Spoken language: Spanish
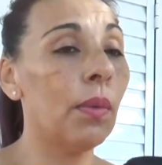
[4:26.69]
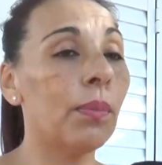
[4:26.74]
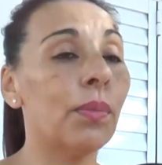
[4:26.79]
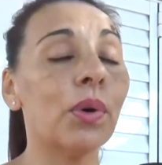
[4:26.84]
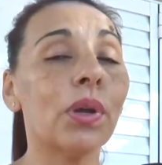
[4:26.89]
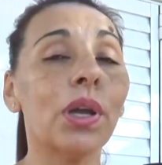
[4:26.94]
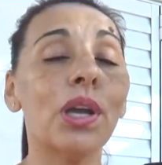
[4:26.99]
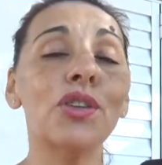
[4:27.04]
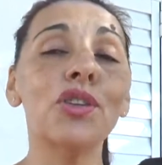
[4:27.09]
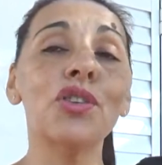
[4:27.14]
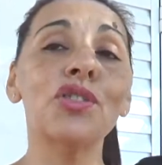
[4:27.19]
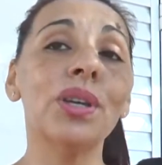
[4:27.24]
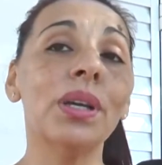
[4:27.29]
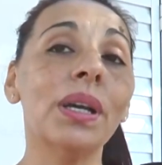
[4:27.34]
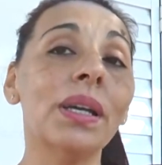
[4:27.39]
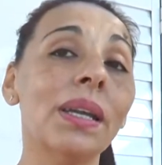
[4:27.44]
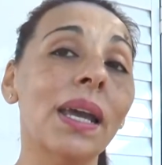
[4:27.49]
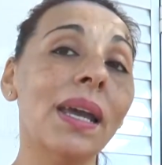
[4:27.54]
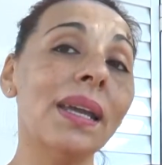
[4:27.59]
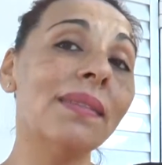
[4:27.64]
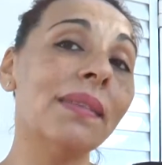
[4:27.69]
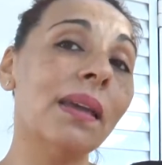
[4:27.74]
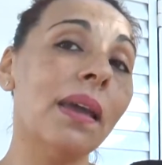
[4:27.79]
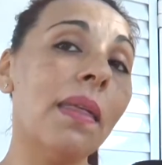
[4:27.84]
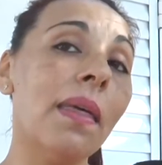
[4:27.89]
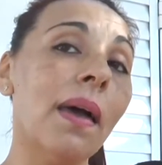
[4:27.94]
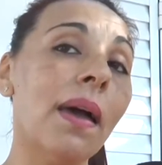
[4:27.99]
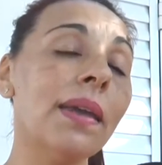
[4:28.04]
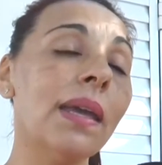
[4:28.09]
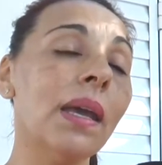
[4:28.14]
porque ellos llegan a esta
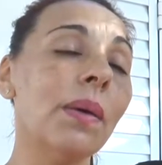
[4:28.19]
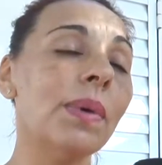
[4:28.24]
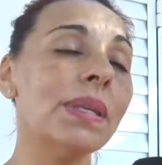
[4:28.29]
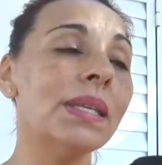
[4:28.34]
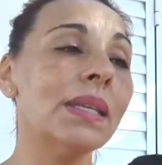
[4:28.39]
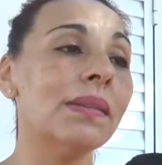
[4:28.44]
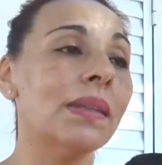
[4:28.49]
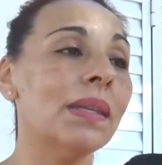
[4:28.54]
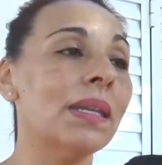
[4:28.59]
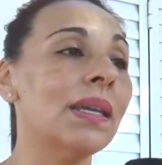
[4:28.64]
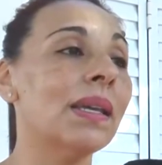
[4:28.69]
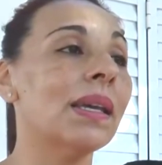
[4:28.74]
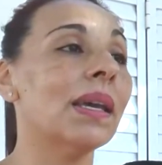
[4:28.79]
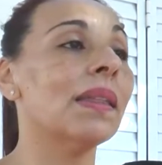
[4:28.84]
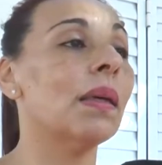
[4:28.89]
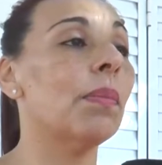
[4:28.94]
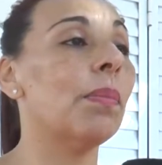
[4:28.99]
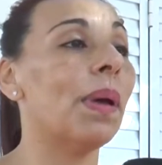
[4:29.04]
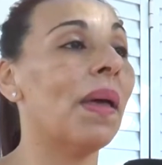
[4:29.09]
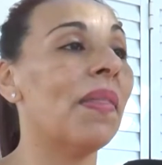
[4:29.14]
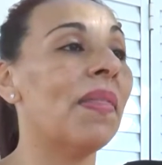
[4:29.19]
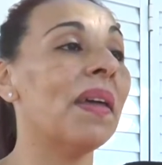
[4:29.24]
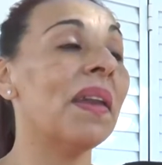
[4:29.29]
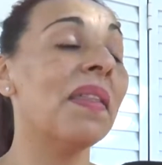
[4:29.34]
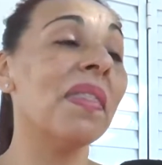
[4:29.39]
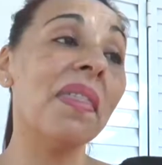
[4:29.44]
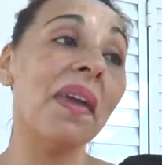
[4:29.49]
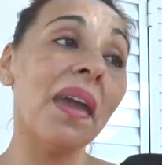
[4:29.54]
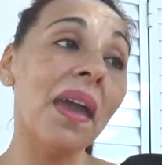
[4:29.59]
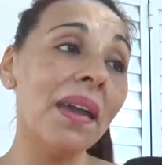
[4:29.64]
edad y a veces tienen que depender
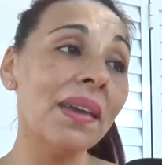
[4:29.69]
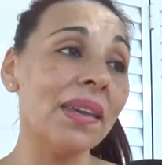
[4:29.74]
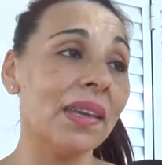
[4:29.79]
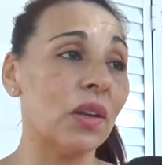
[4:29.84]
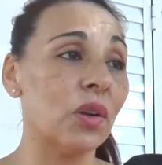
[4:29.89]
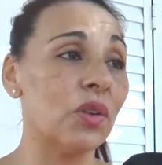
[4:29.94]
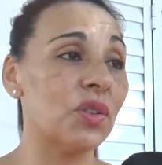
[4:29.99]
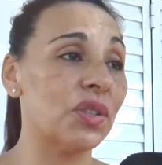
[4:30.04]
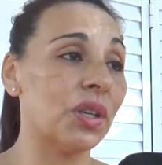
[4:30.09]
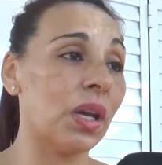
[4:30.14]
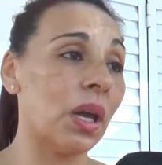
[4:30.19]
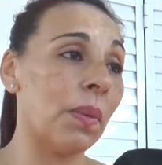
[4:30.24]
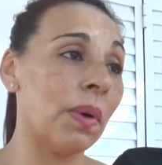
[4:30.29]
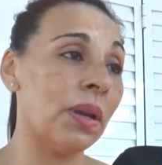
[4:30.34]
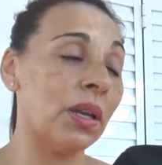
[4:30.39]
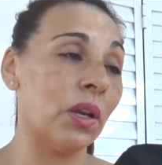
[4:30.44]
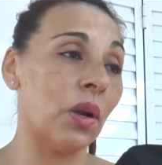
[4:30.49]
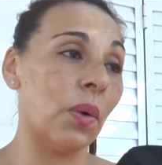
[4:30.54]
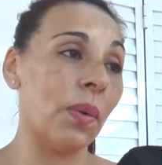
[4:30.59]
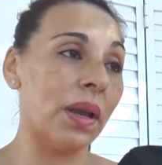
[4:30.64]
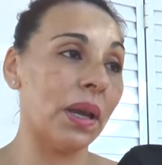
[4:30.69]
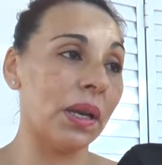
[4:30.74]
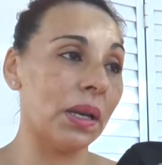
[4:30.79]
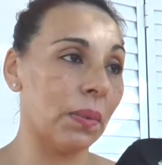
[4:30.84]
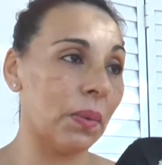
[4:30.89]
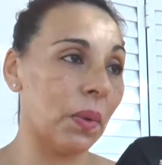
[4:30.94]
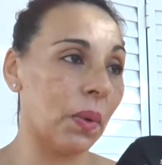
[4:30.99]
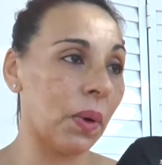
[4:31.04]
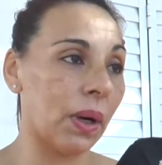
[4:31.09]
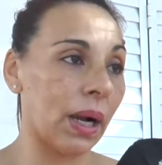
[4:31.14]
de que los lleven y los vayan
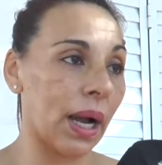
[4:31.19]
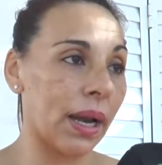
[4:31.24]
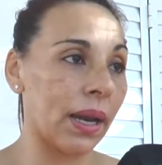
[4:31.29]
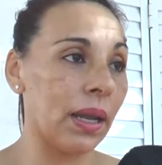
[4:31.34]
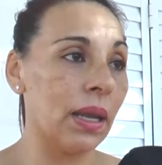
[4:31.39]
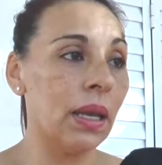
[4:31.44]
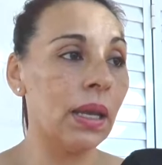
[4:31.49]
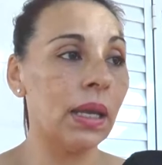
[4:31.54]
a buscar.